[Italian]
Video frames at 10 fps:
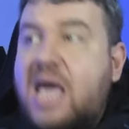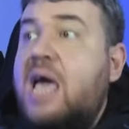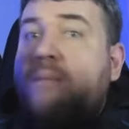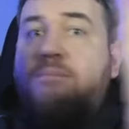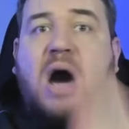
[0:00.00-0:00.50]

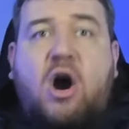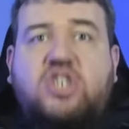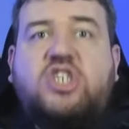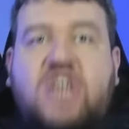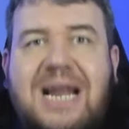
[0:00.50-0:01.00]
ma
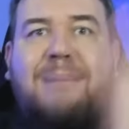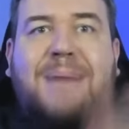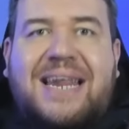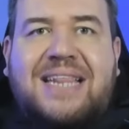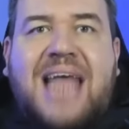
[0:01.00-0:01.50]
oggi c'è la
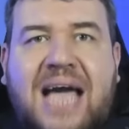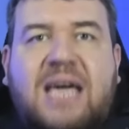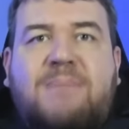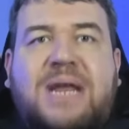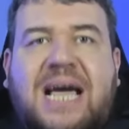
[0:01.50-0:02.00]
parte
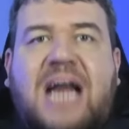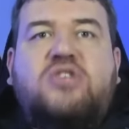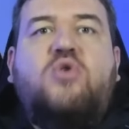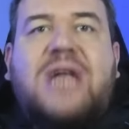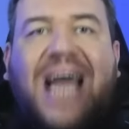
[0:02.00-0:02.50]
anche per
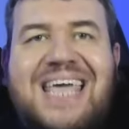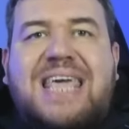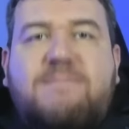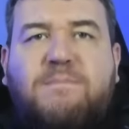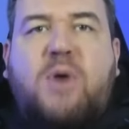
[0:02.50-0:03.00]
Calzona
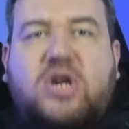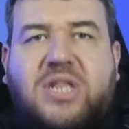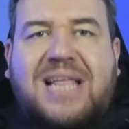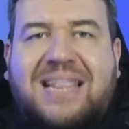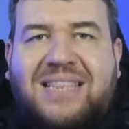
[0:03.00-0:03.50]

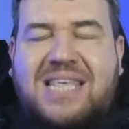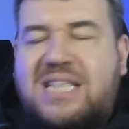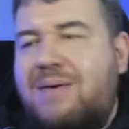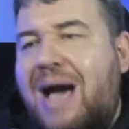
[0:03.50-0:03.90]
importantissima,